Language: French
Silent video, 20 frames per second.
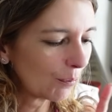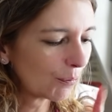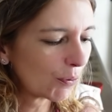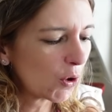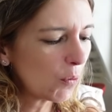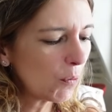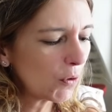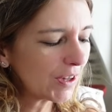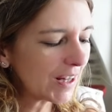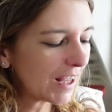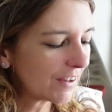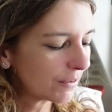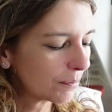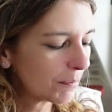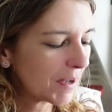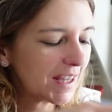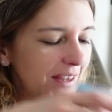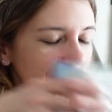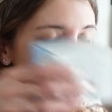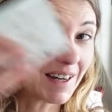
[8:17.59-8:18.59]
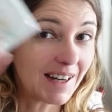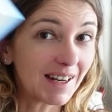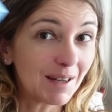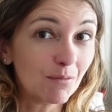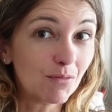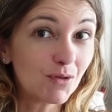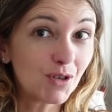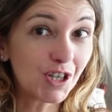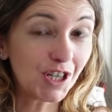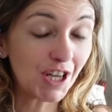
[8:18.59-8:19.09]
Promo de la semaine, les
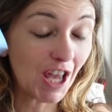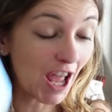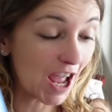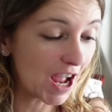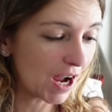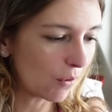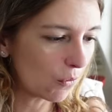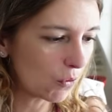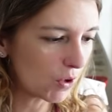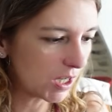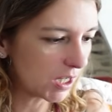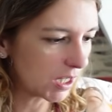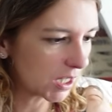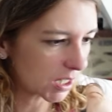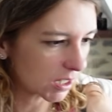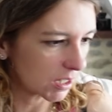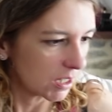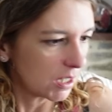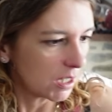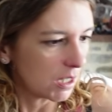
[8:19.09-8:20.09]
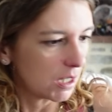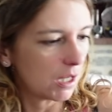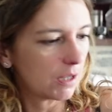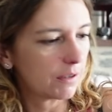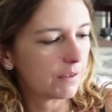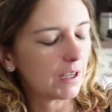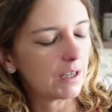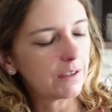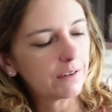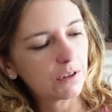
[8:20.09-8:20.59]
bougies Air Week.
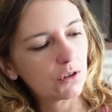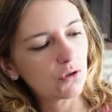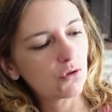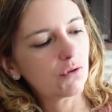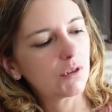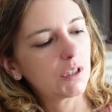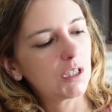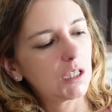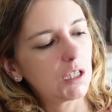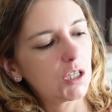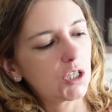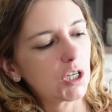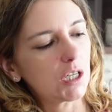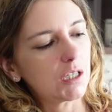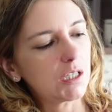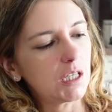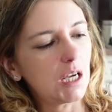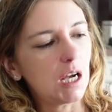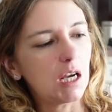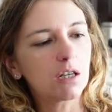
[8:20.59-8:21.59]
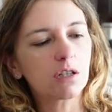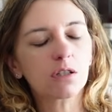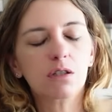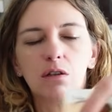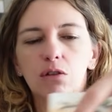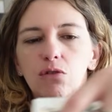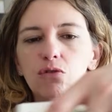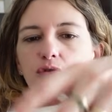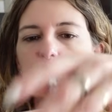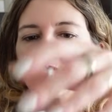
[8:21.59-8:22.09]
Celles-ci, je vous ai déjà dit, elles
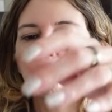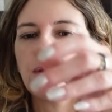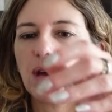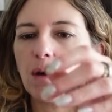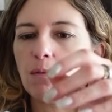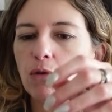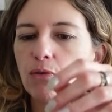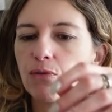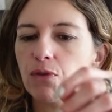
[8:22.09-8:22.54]
sentent super bon.